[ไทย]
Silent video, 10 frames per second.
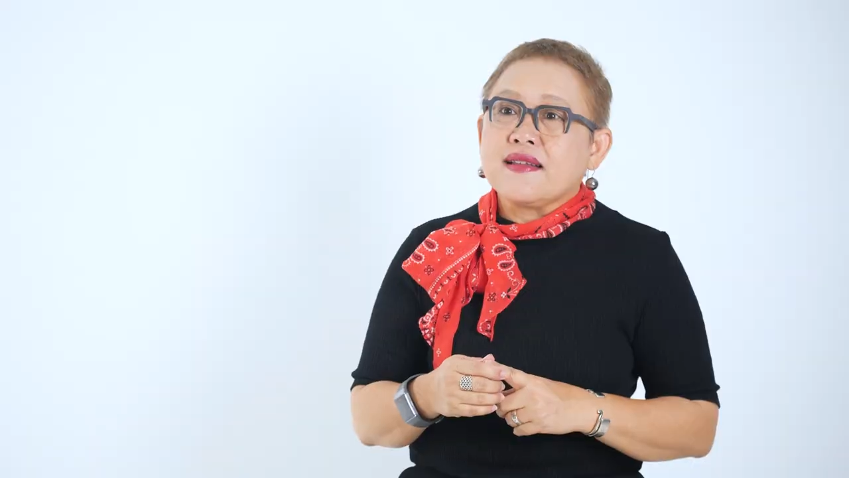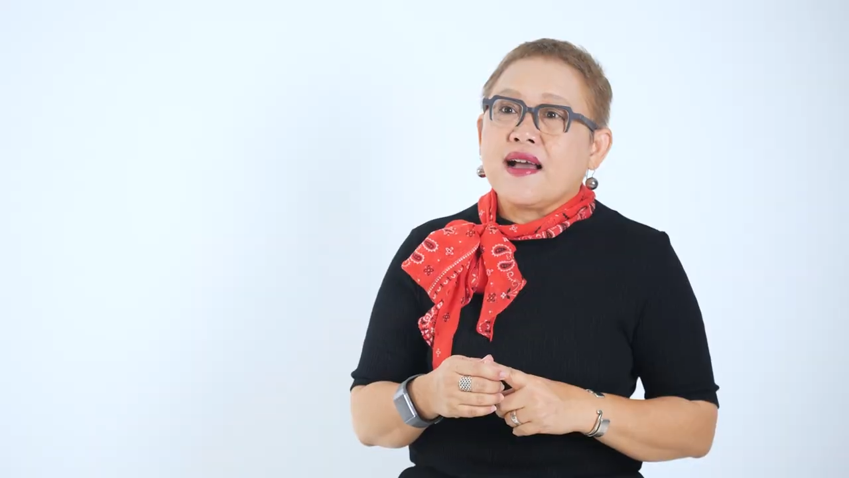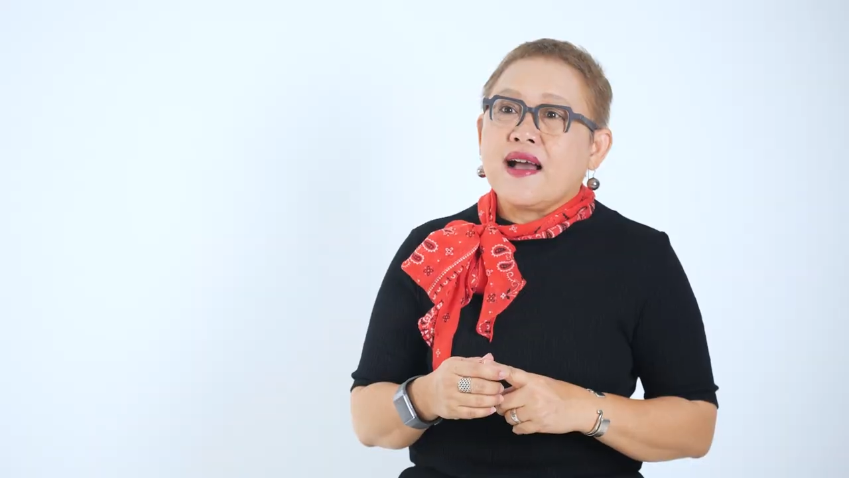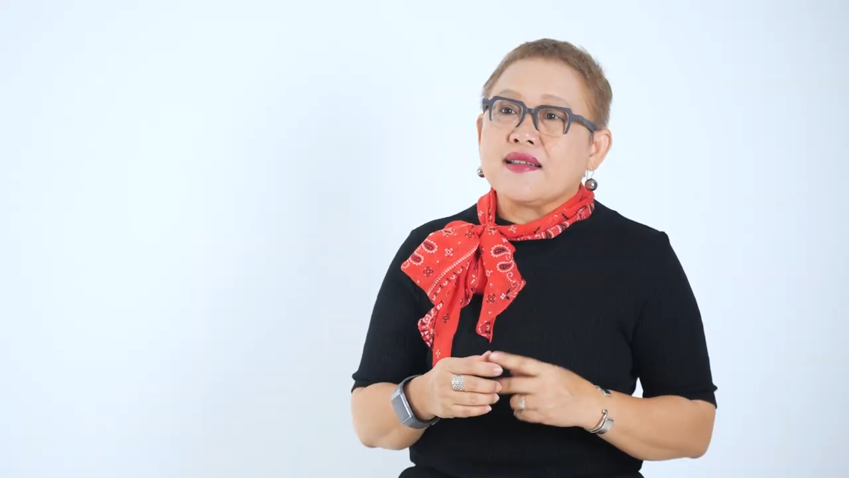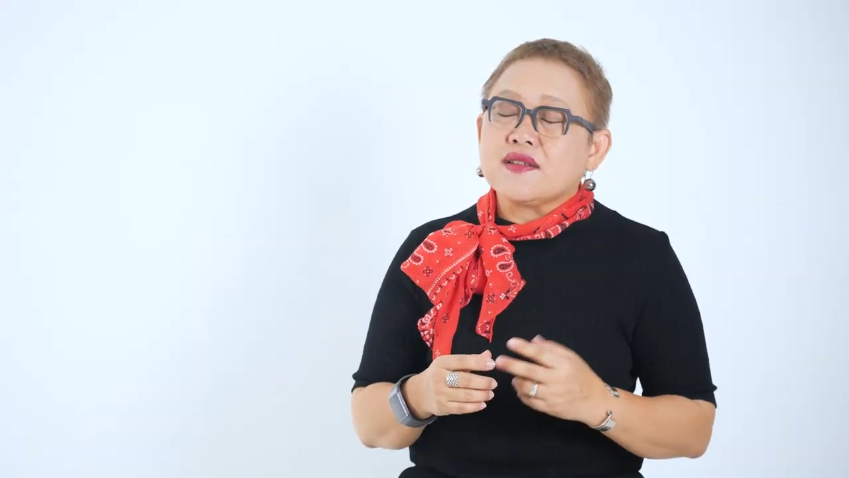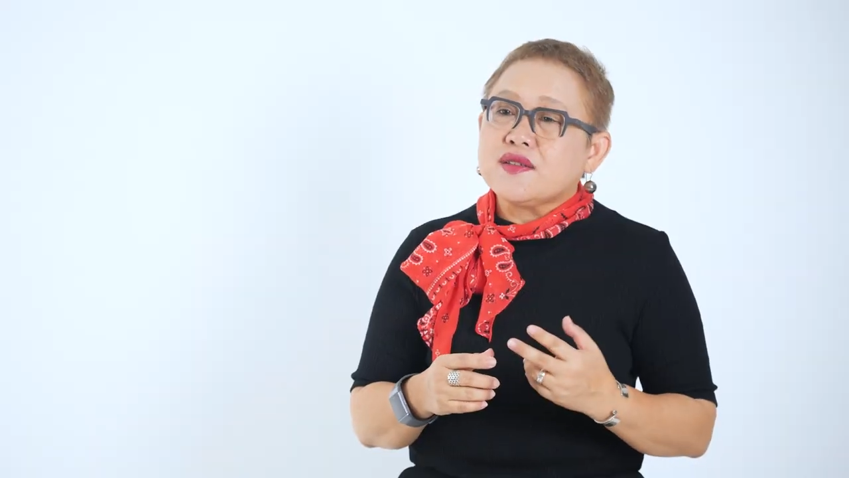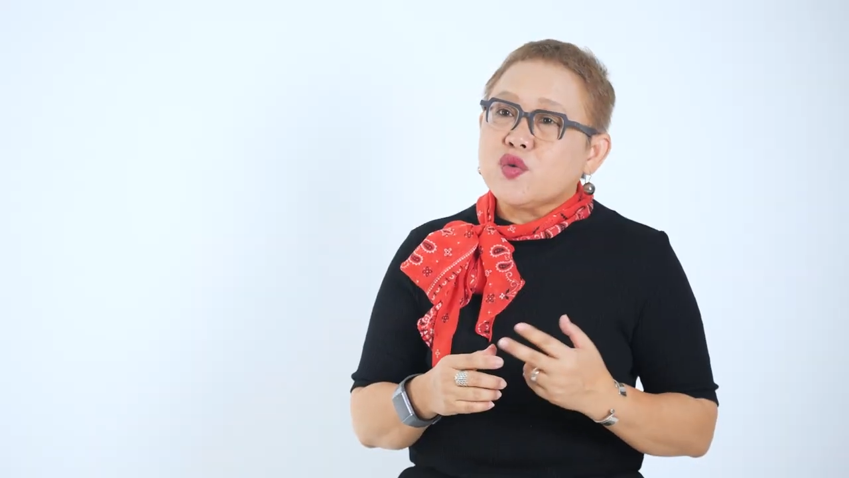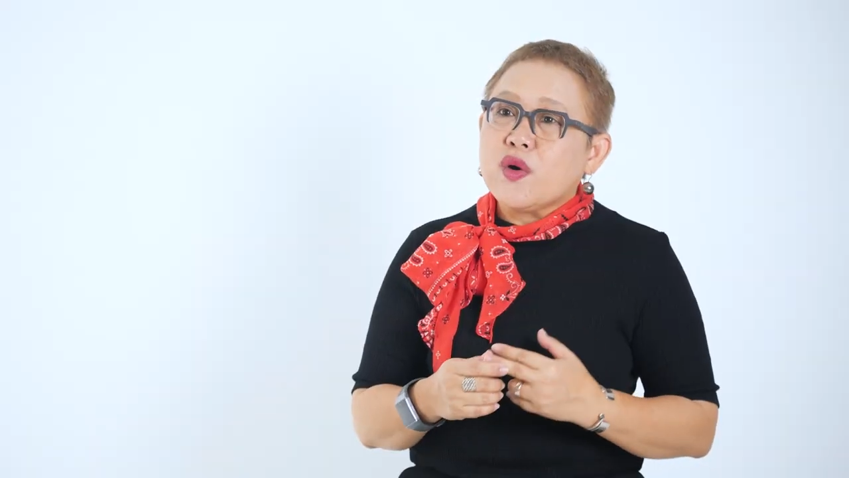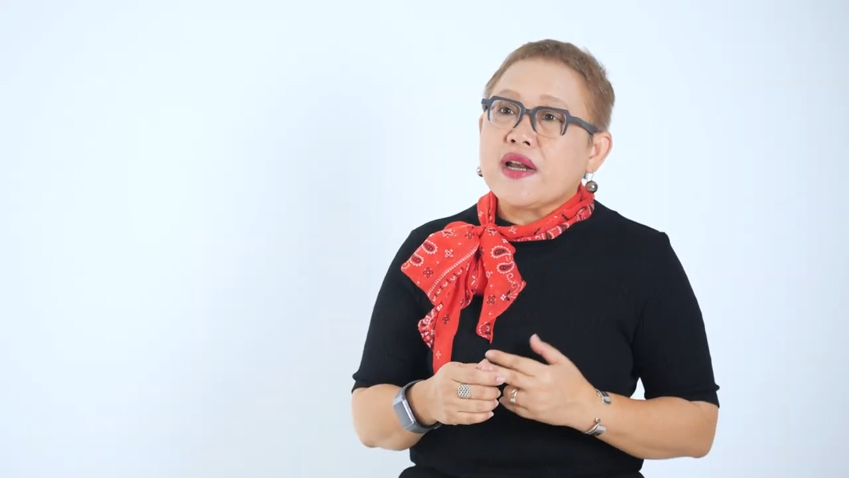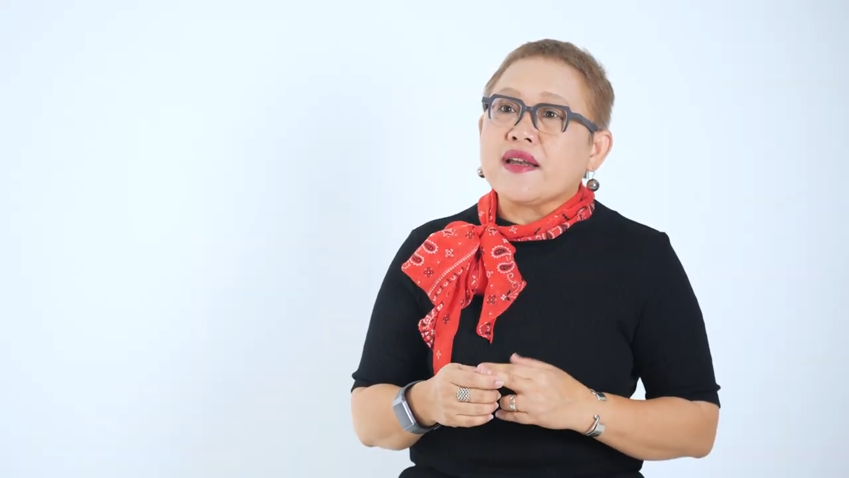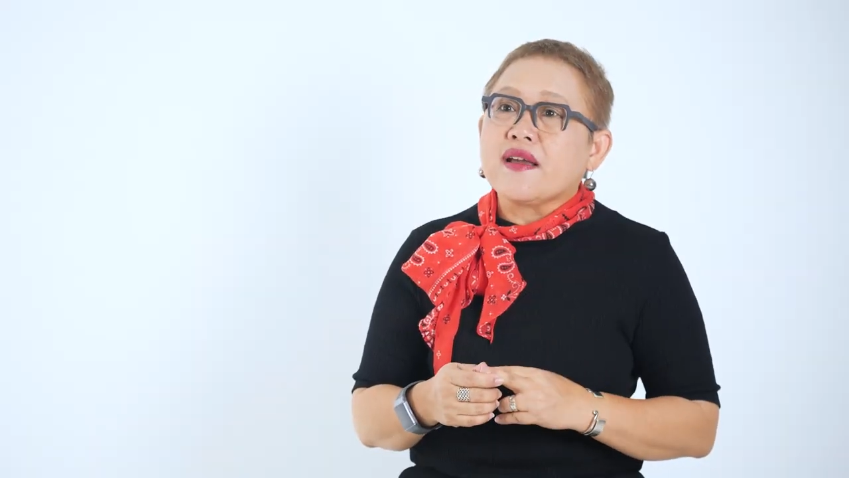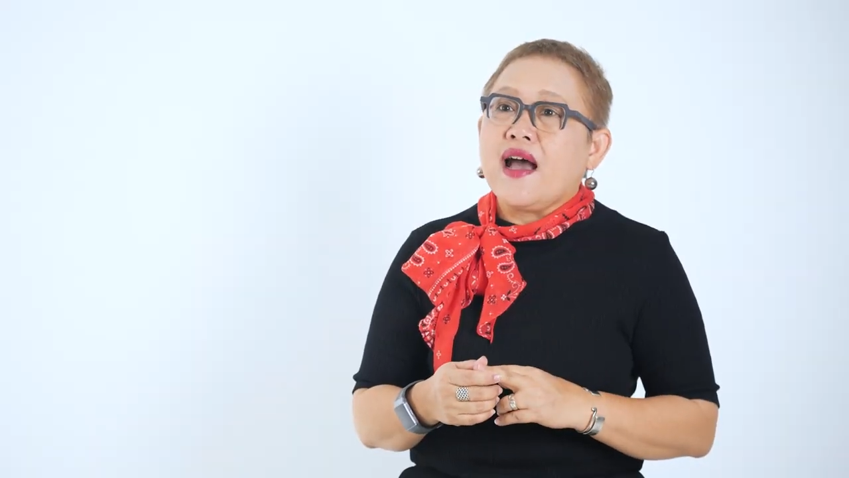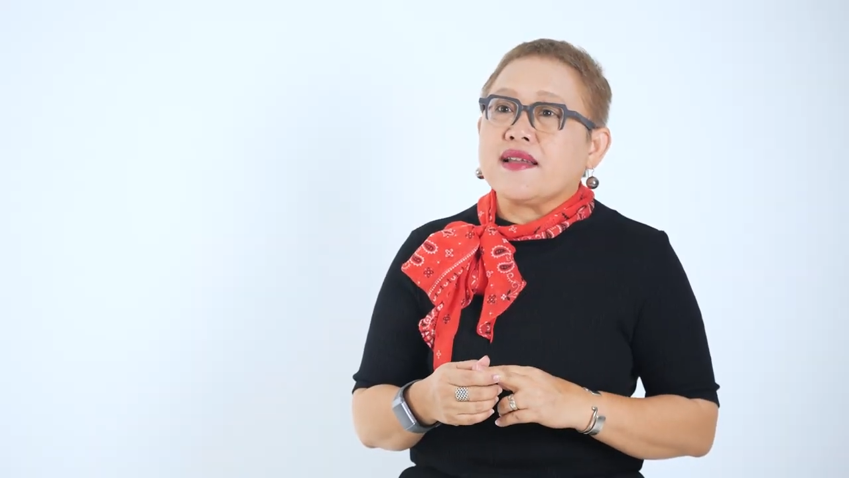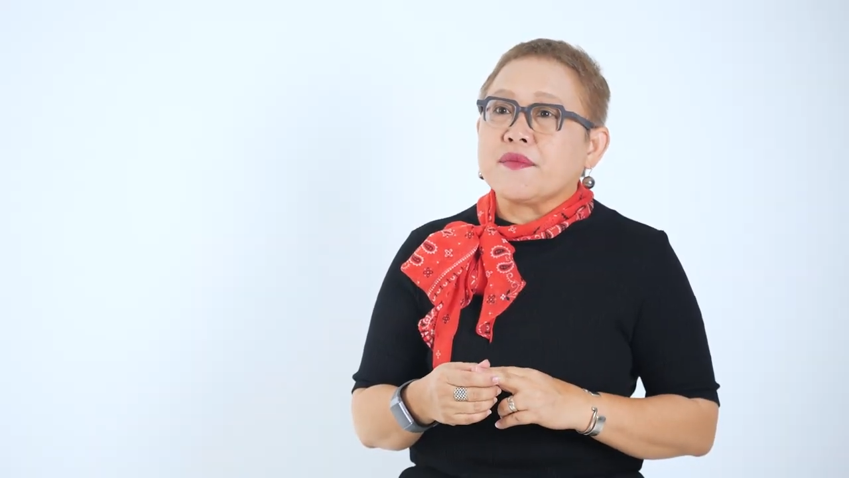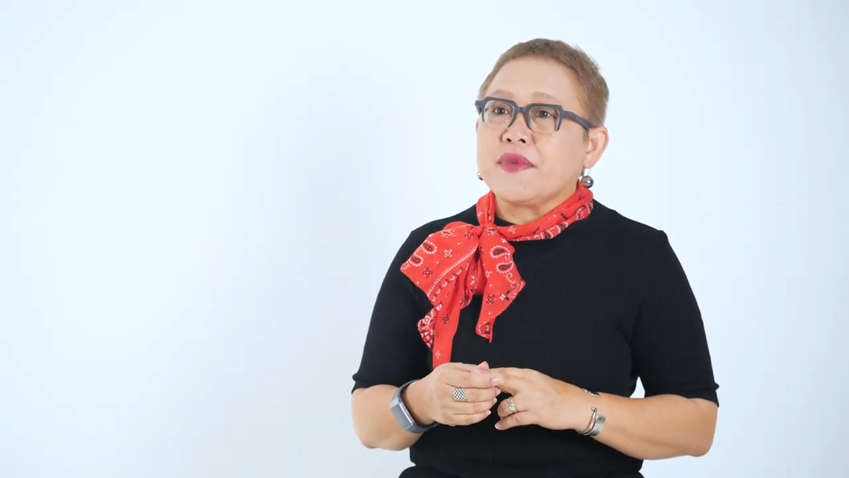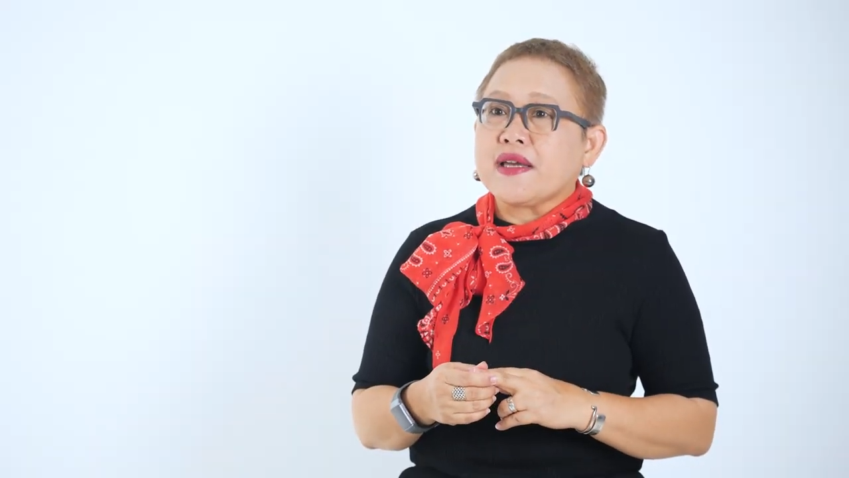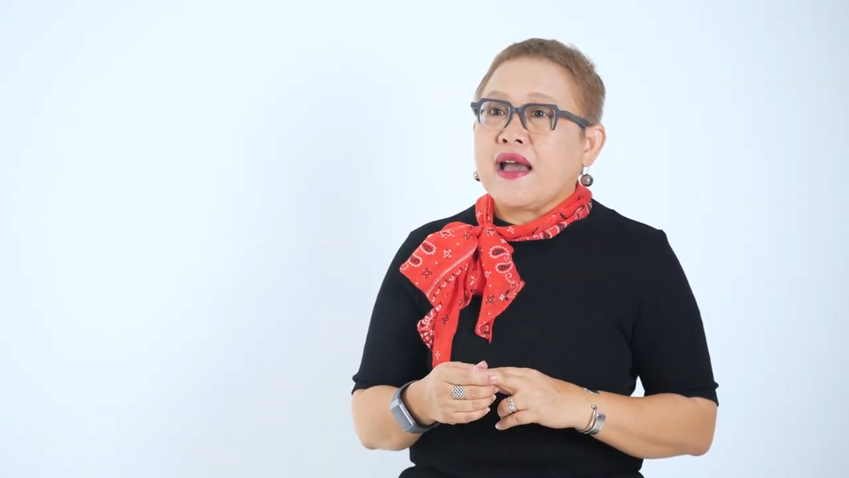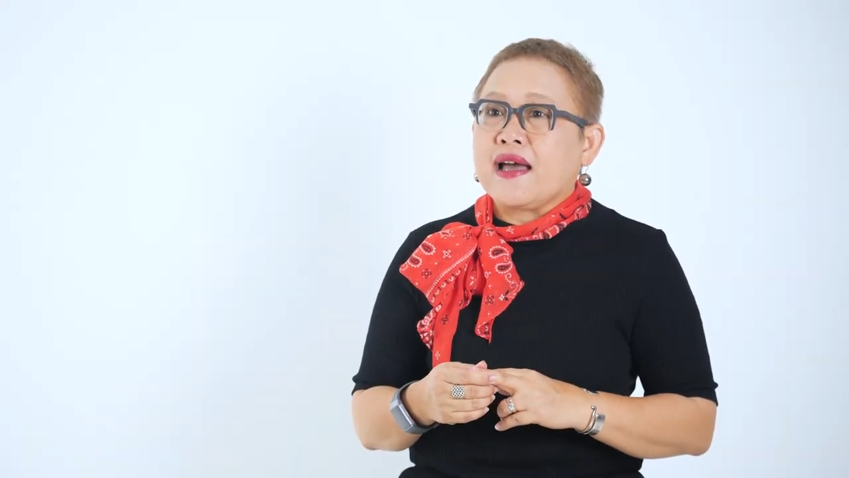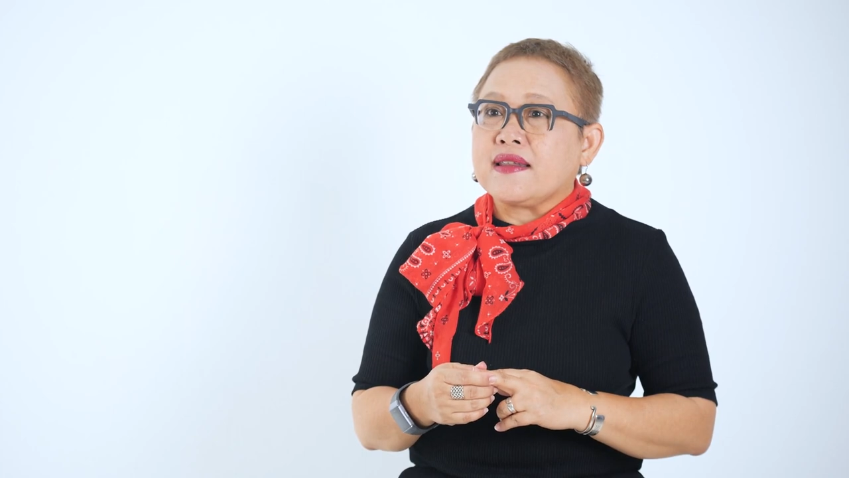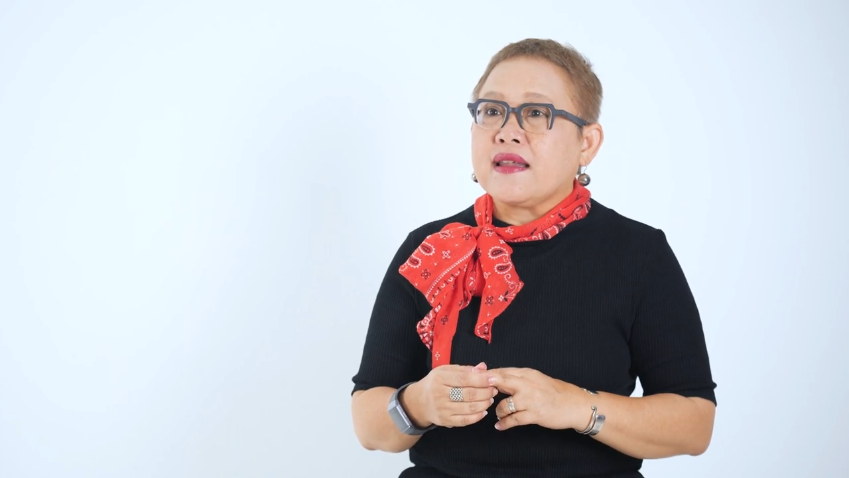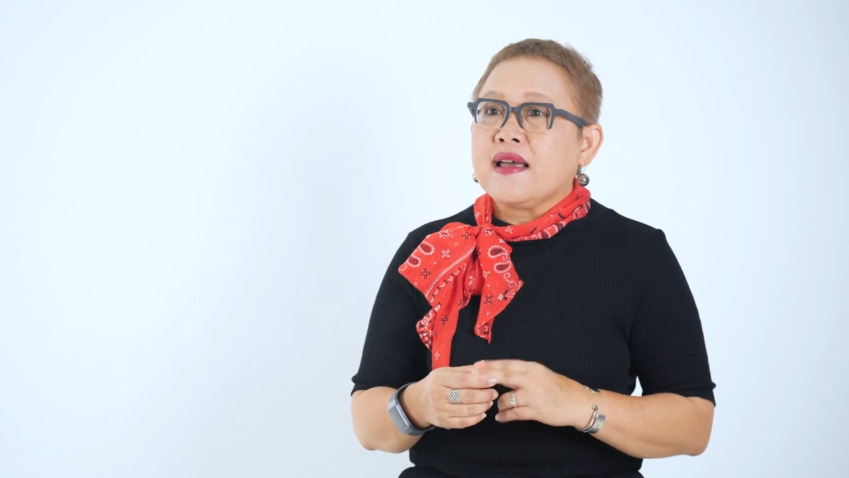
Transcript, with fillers: นะคะช่วงนั้นก็อาจจะมีการ